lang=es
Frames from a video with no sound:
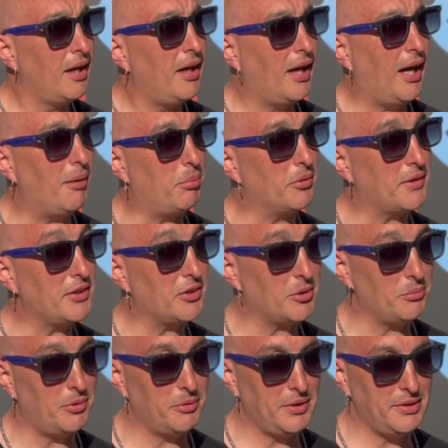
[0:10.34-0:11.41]
apostando
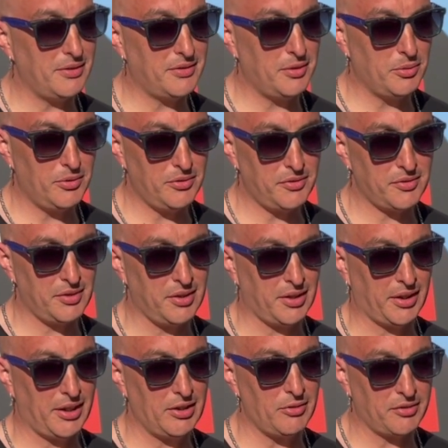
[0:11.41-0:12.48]
como bien decís vos, y
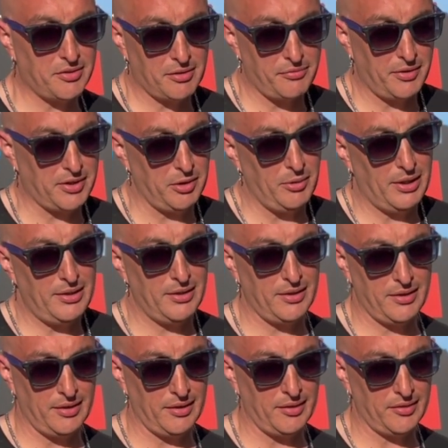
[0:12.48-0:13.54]
queriendo hacer
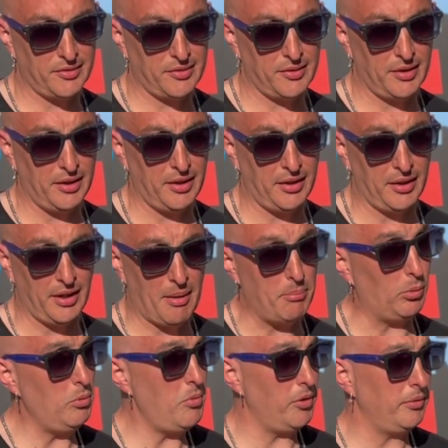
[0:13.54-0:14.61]
festivales eh, a
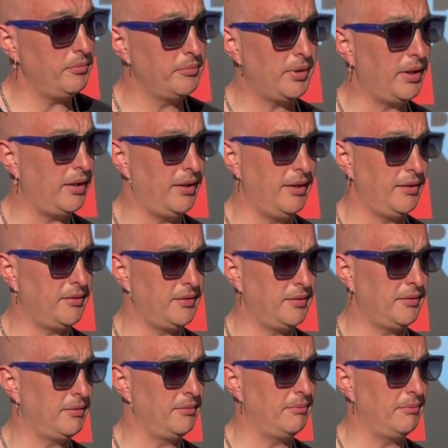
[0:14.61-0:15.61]
pulmón, eh, sin